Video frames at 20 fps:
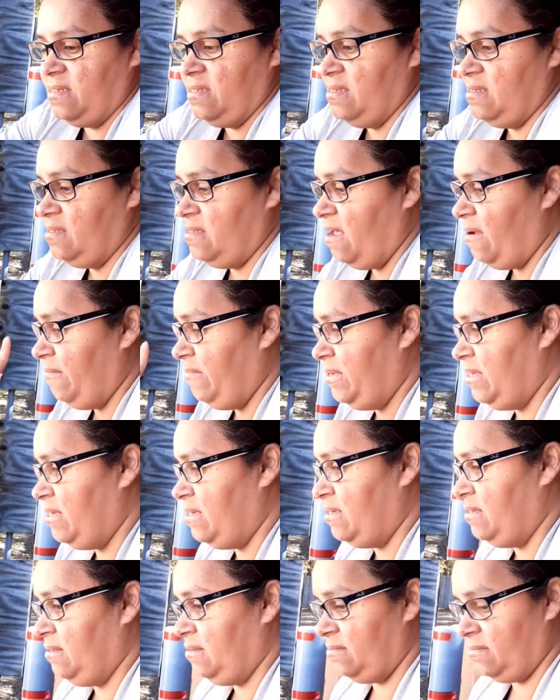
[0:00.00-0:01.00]
Y
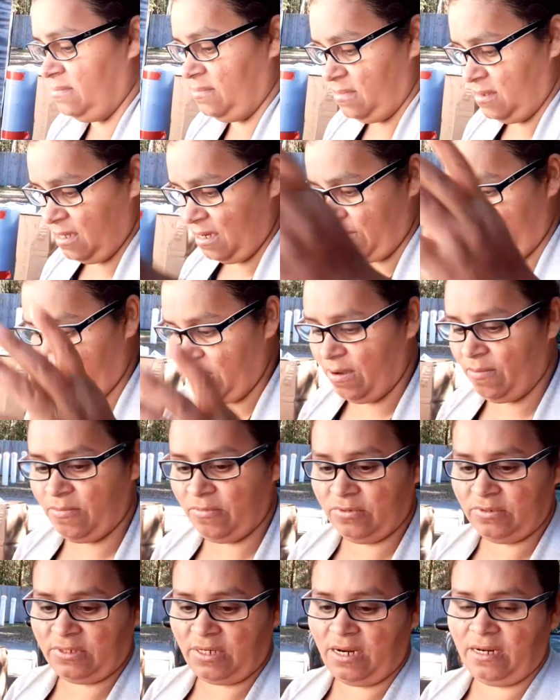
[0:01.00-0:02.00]
también les voy a
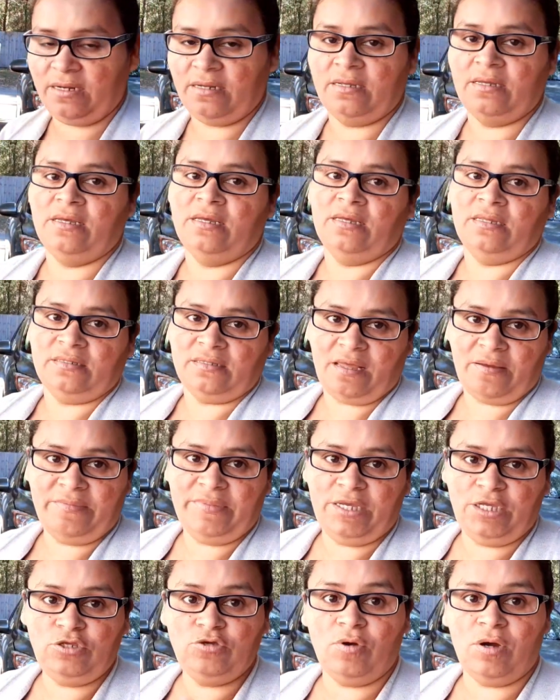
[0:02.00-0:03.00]
mostrar
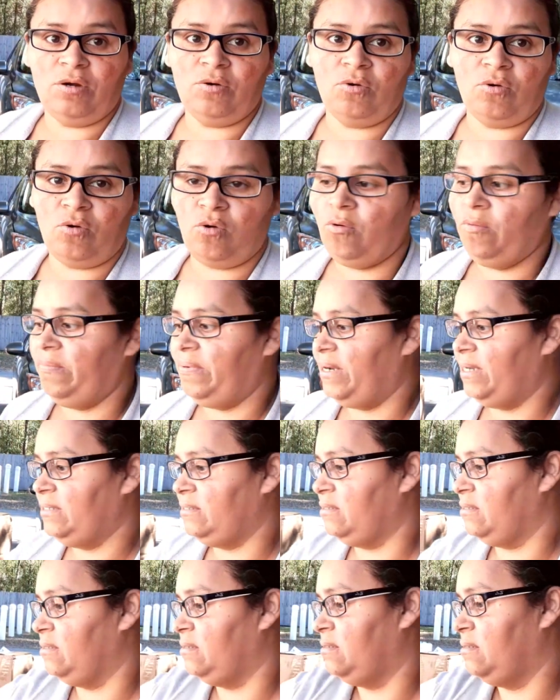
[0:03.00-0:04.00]
también yo hago
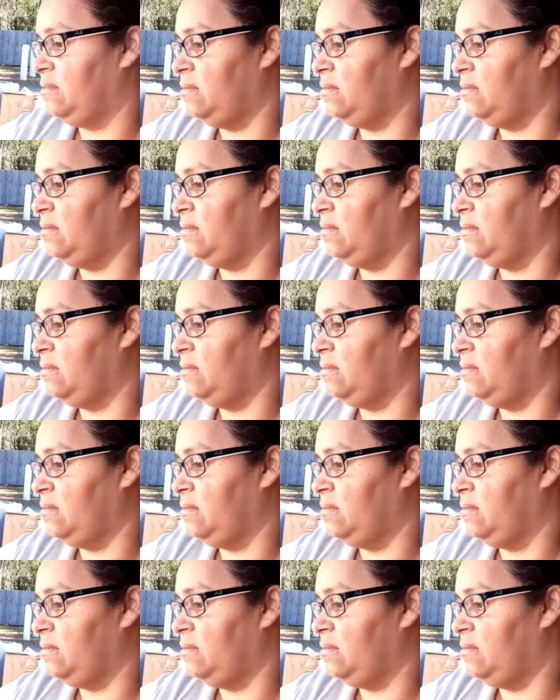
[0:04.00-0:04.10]
compras